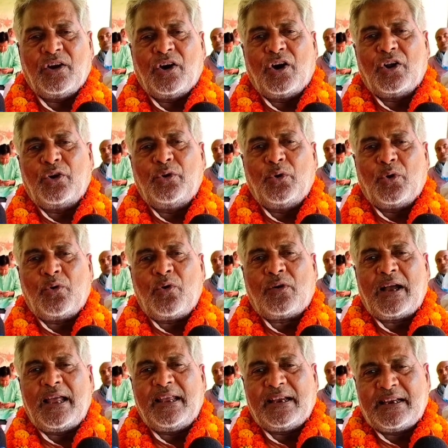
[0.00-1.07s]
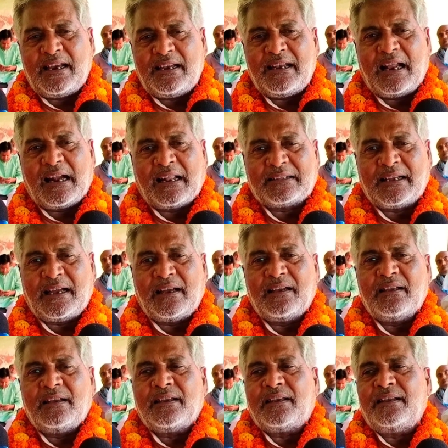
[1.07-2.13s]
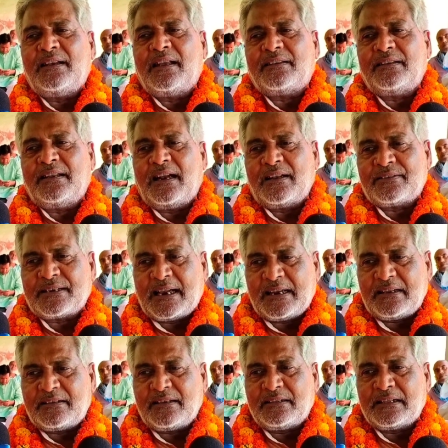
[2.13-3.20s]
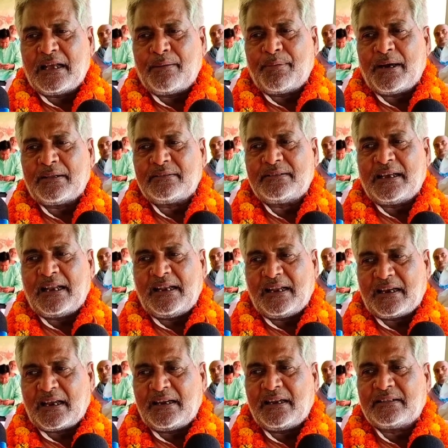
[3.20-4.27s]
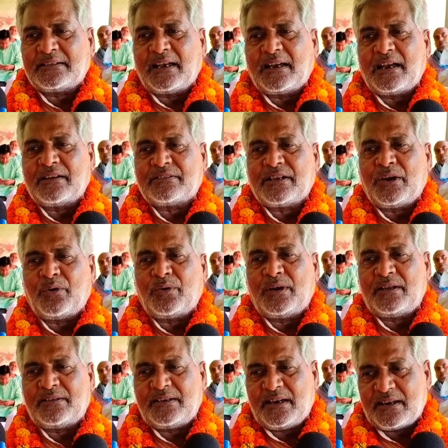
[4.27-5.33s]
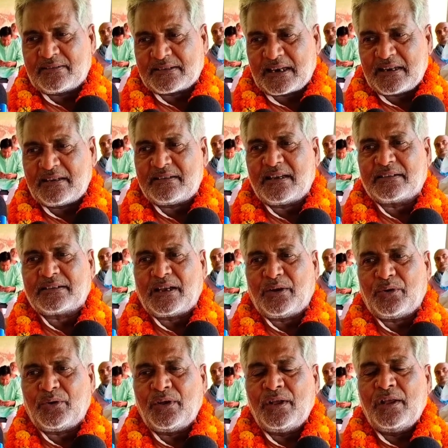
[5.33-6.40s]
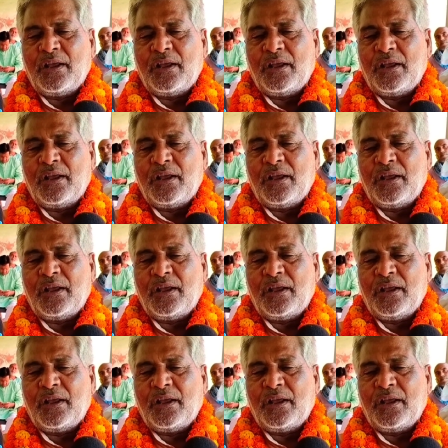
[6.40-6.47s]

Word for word: और लोगों का एक ही नारा था कि नज़ीर अंसारी जिंदाबाद जाले का नेता कैसा हो नज़ीर अंसारी जैसा हो